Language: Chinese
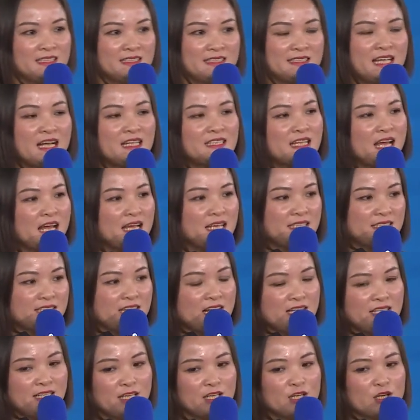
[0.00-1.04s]
站在这
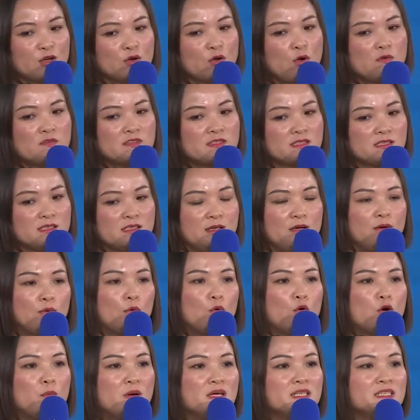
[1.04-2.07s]
样的一个公司，
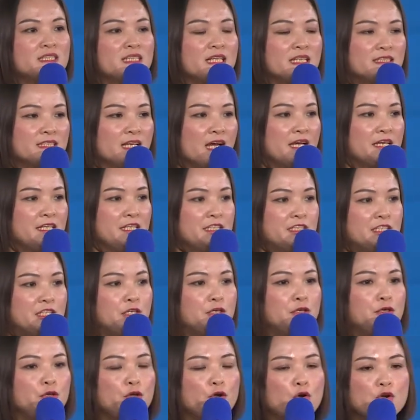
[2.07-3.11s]
我们现在已
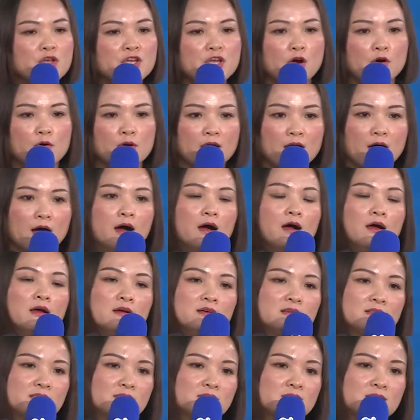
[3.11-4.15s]
经拥有了
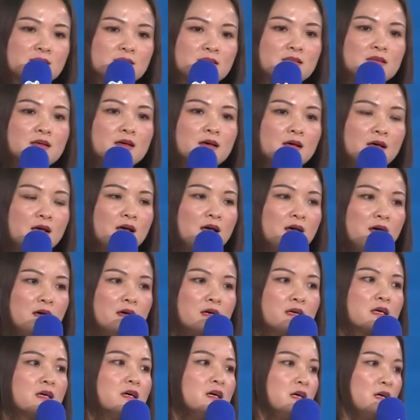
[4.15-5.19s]
十二
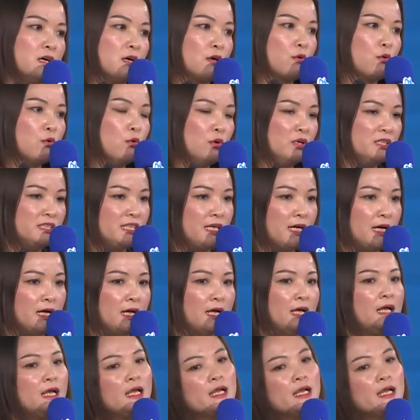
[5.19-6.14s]
个国家，